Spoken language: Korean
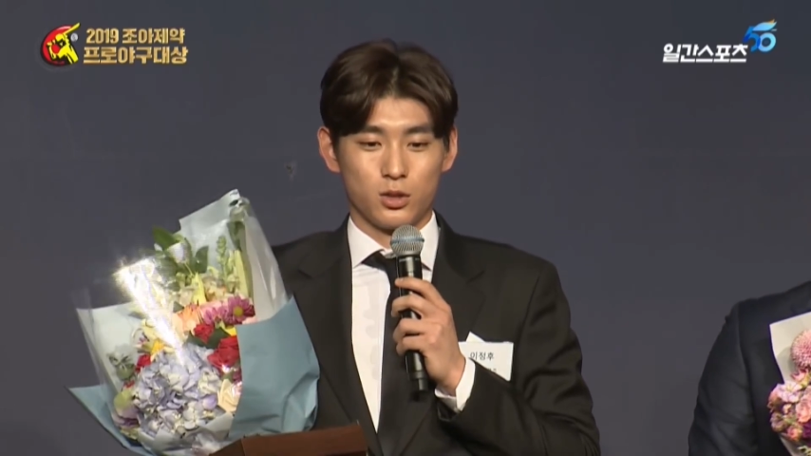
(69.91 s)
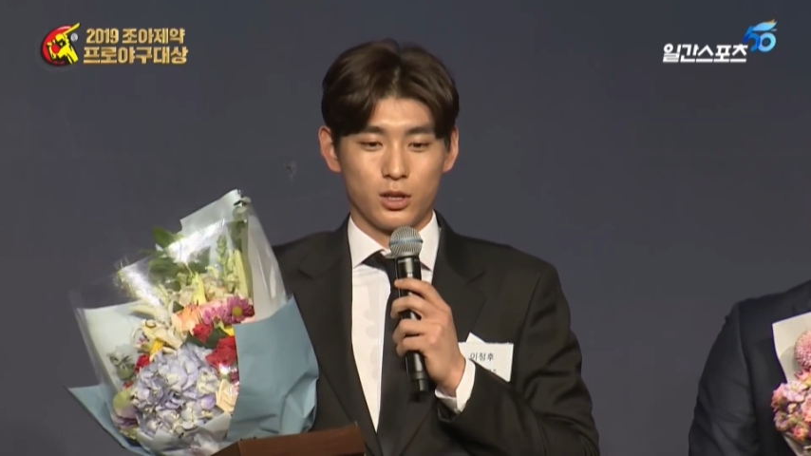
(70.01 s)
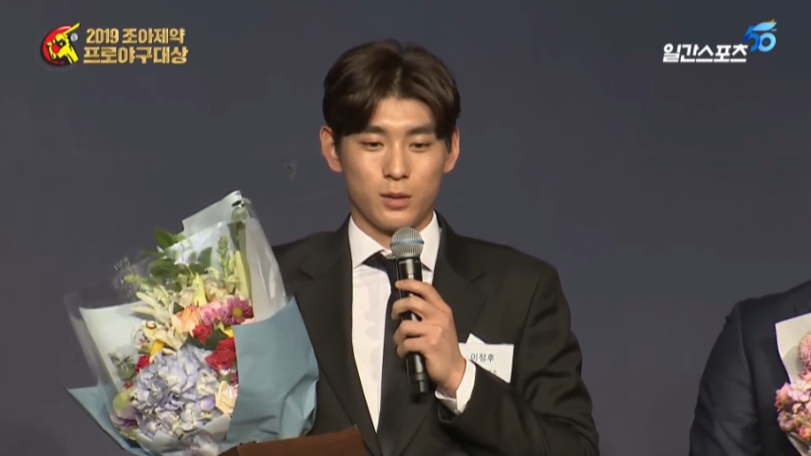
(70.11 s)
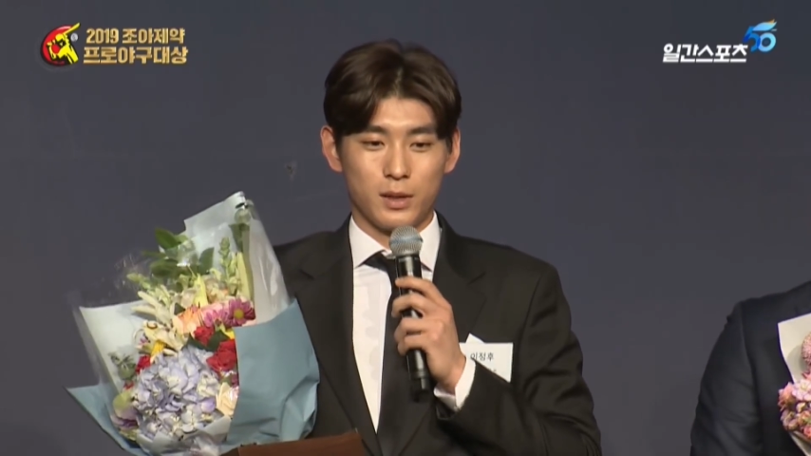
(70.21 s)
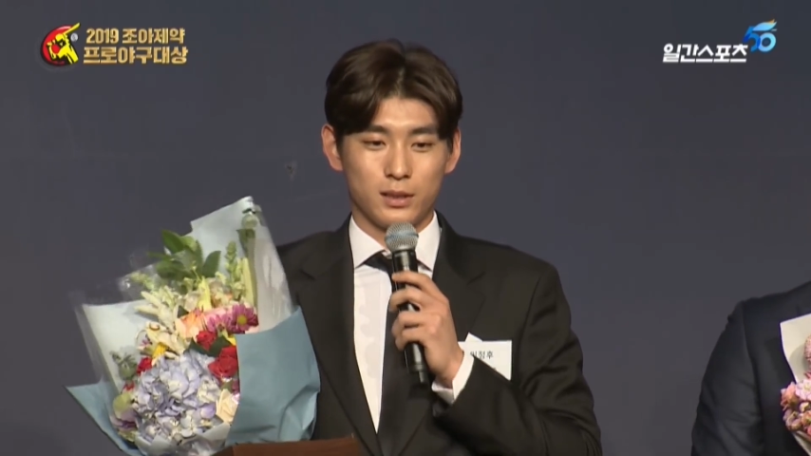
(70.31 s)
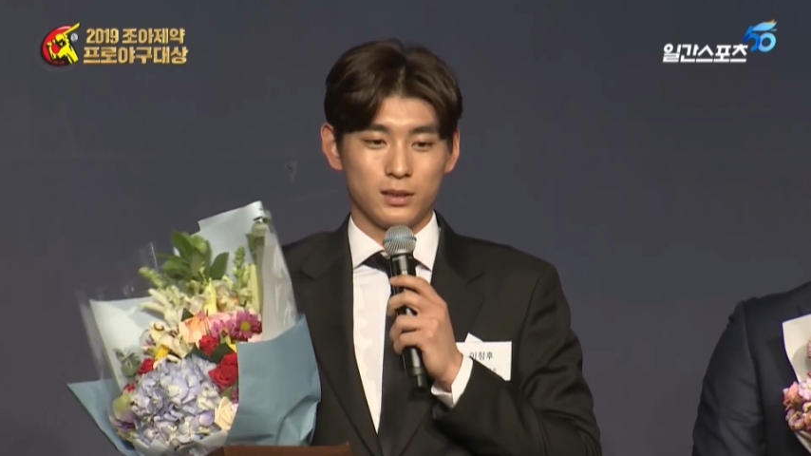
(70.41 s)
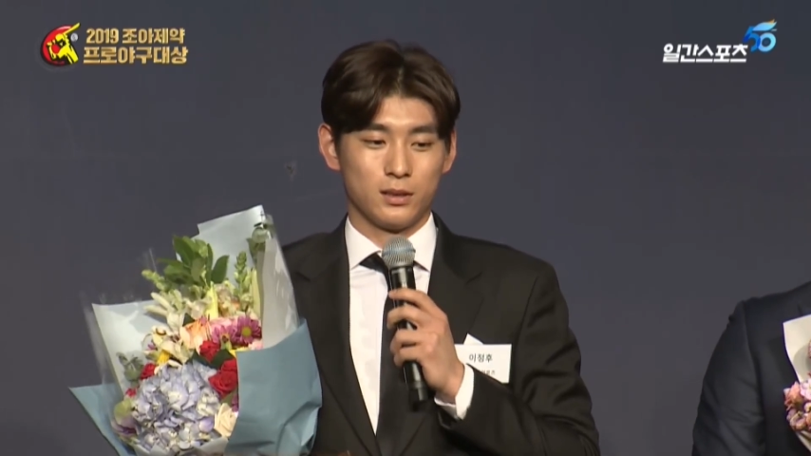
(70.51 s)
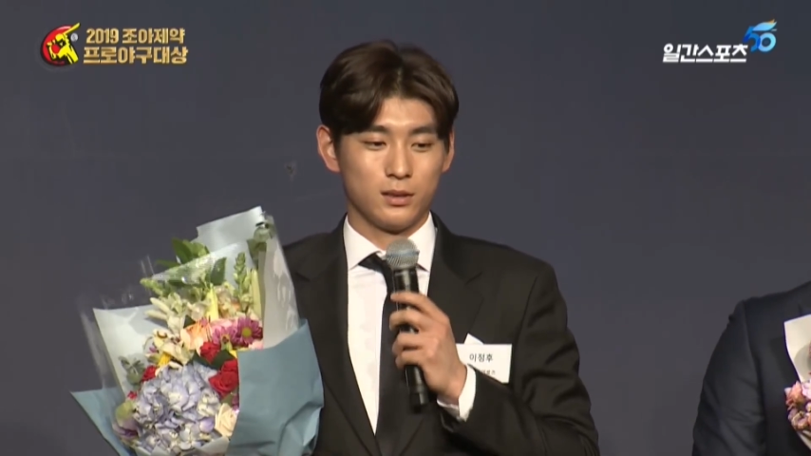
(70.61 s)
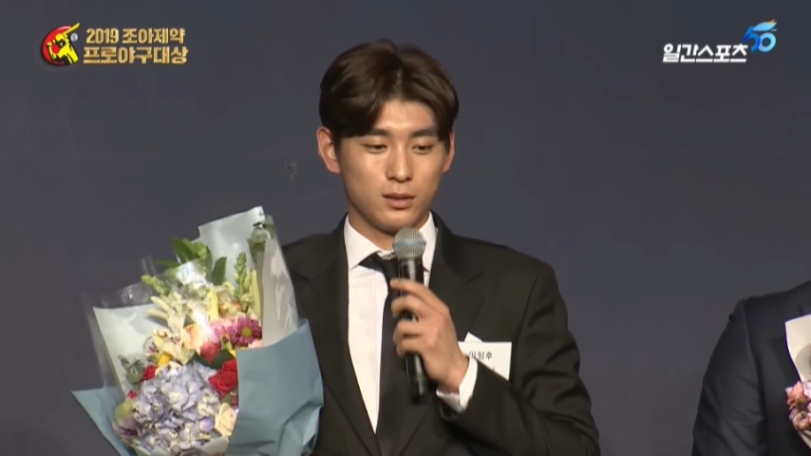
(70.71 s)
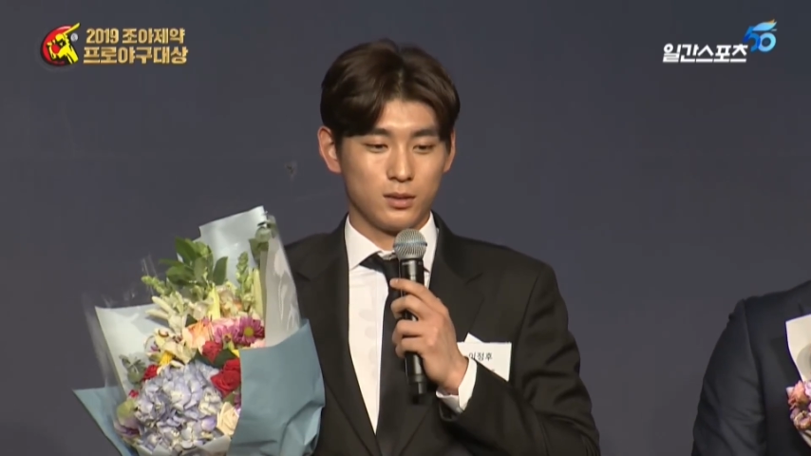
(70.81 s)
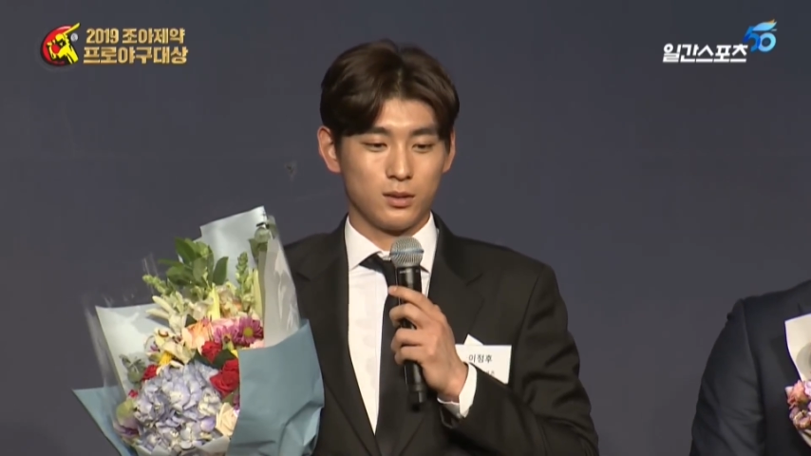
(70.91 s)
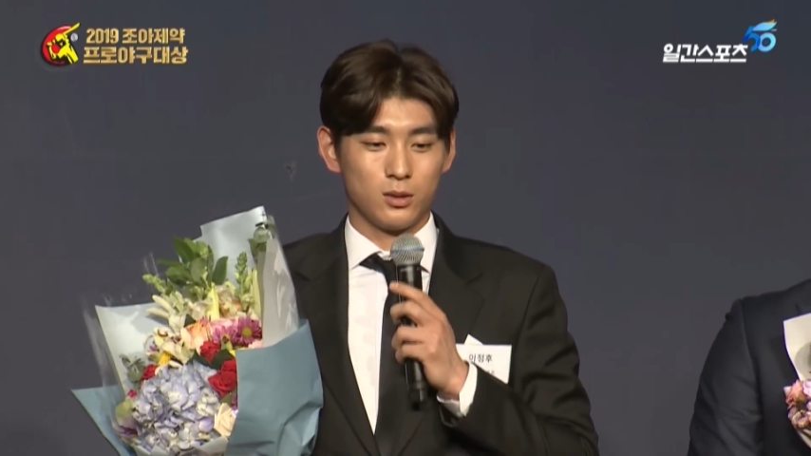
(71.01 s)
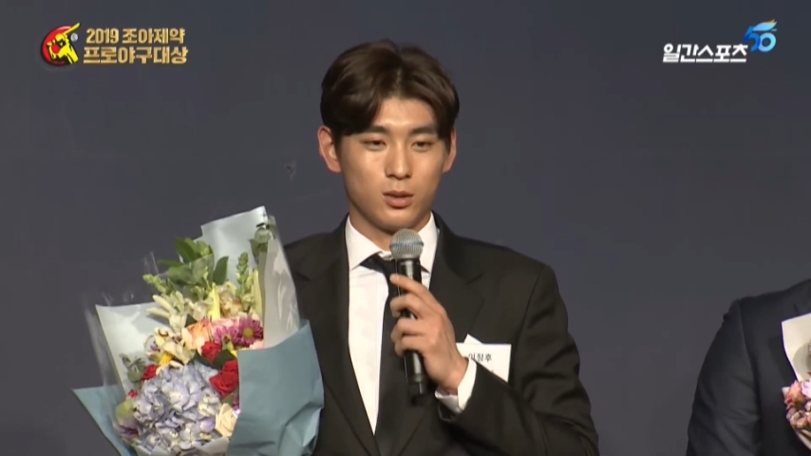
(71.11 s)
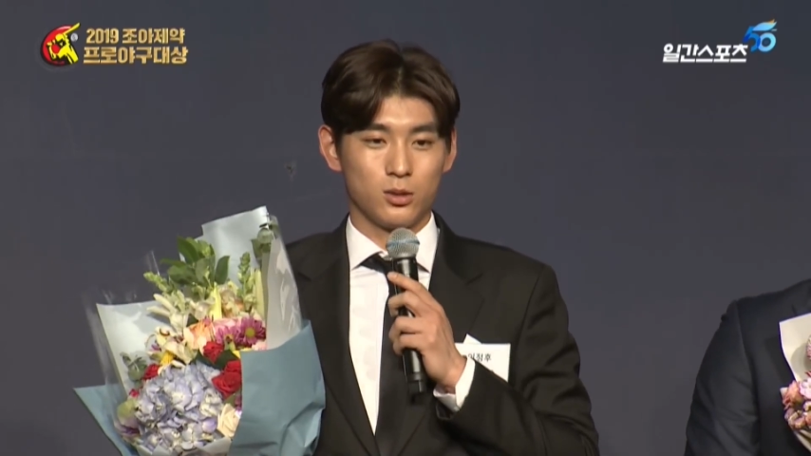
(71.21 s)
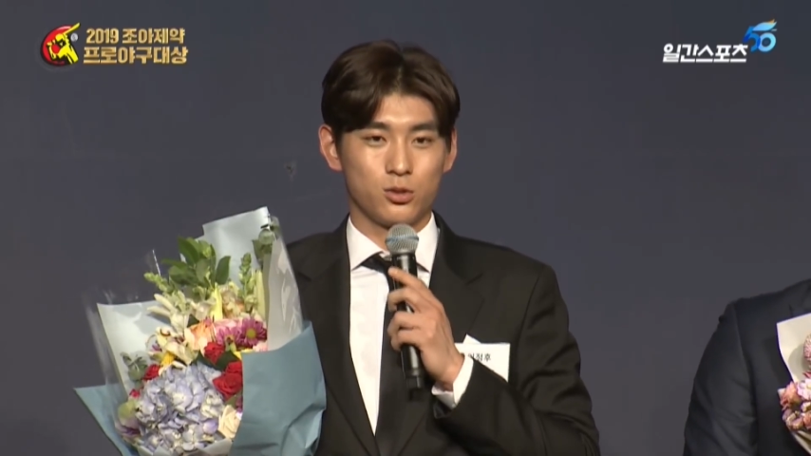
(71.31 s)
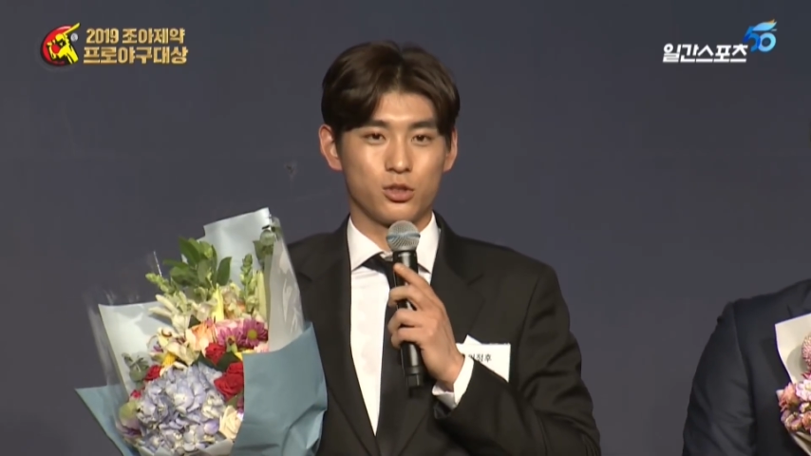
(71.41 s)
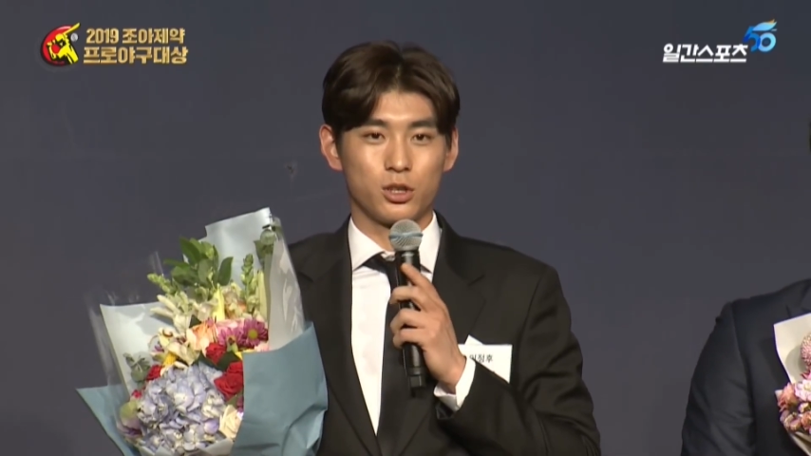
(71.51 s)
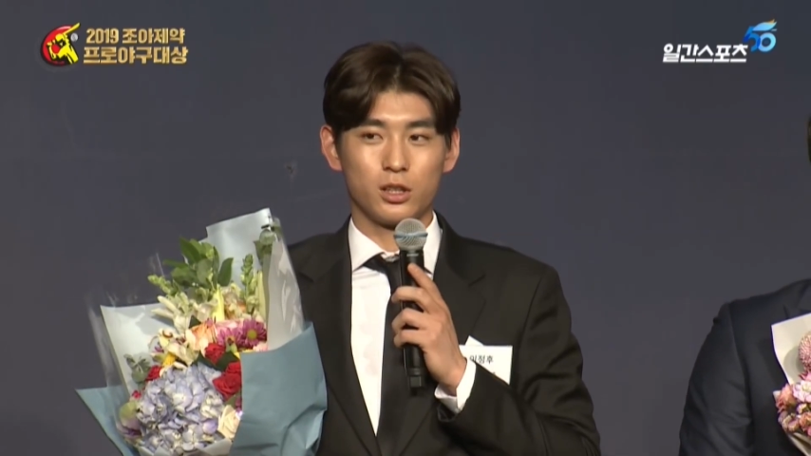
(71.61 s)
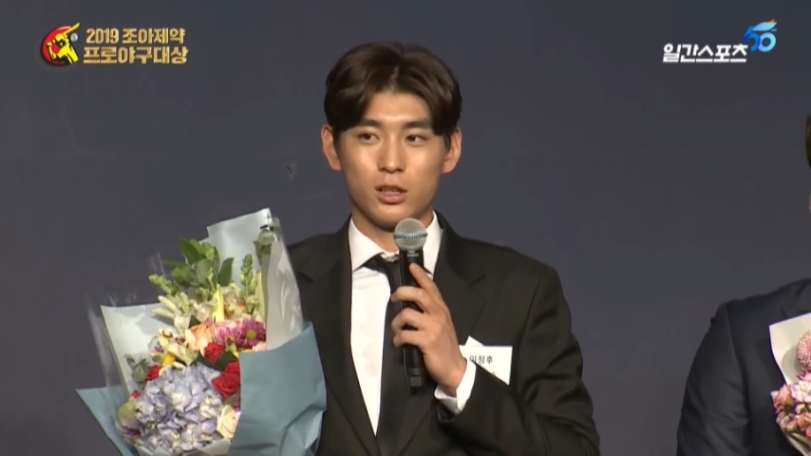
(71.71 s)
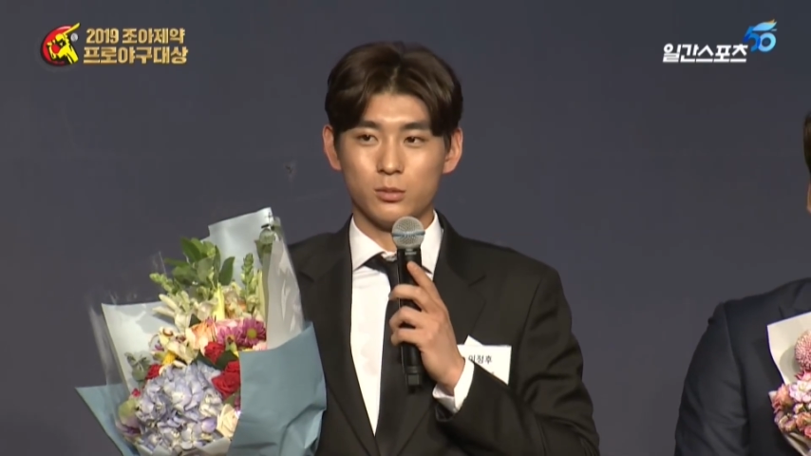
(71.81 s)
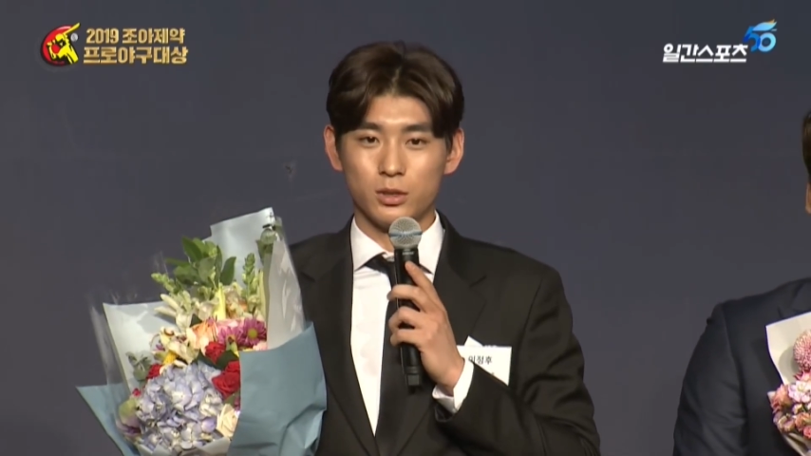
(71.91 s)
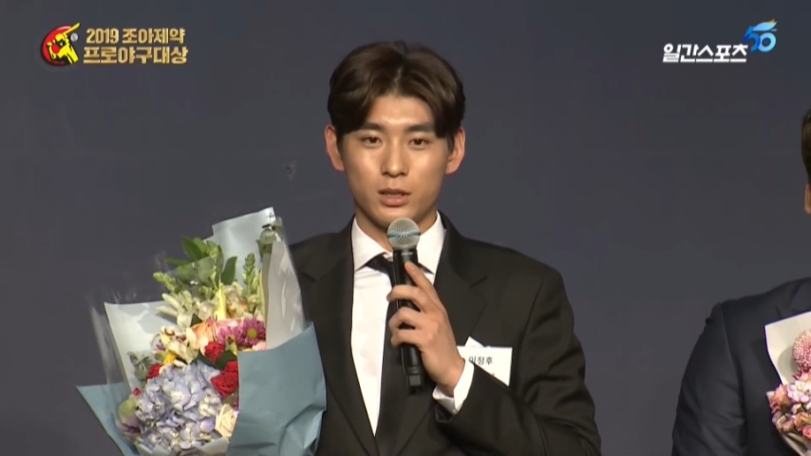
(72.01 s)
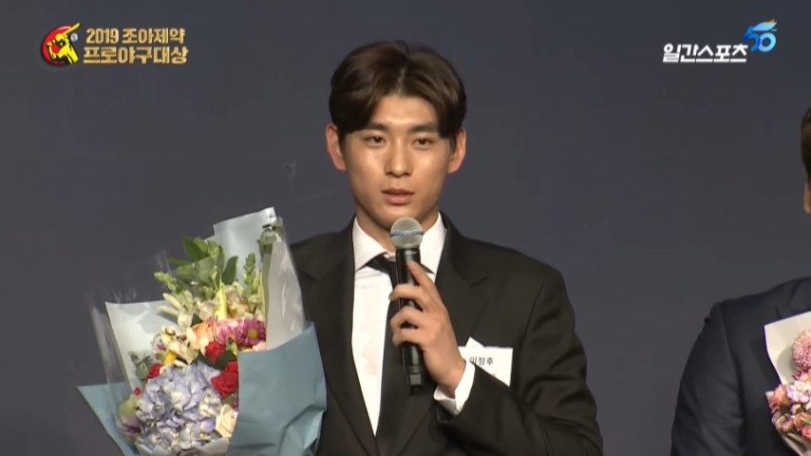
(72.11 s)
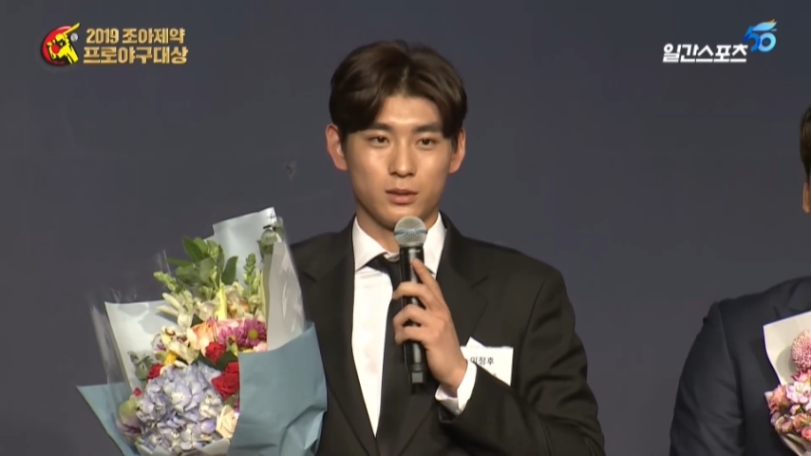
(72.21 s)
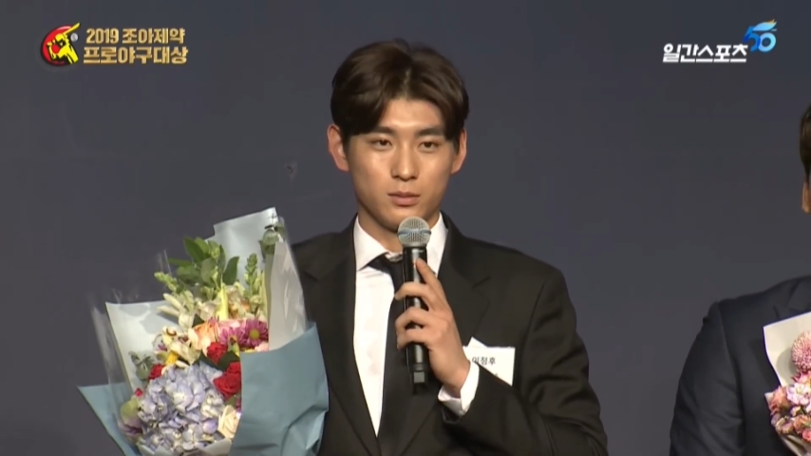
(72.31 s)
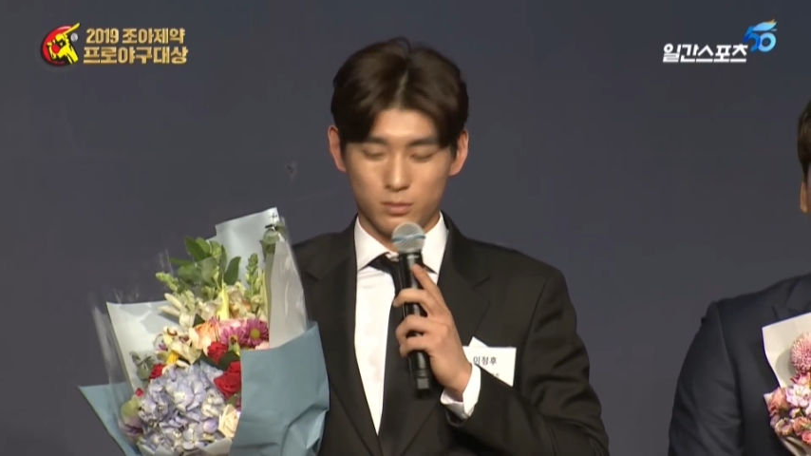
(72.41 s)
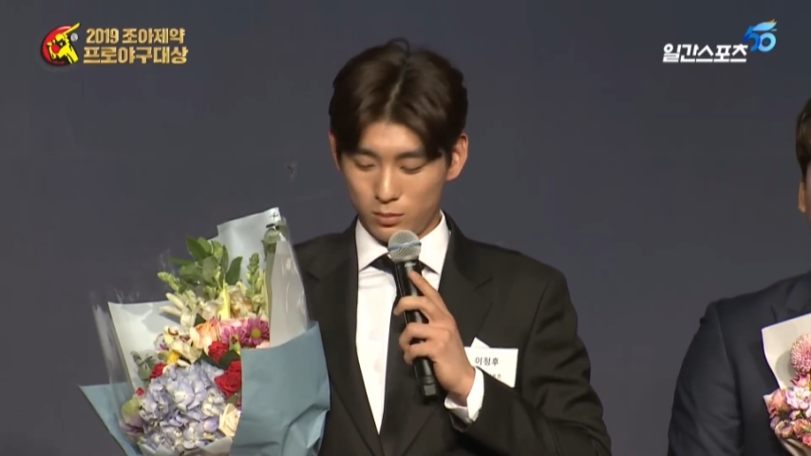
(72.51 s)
저에게 많은 걸 주셨기 때문에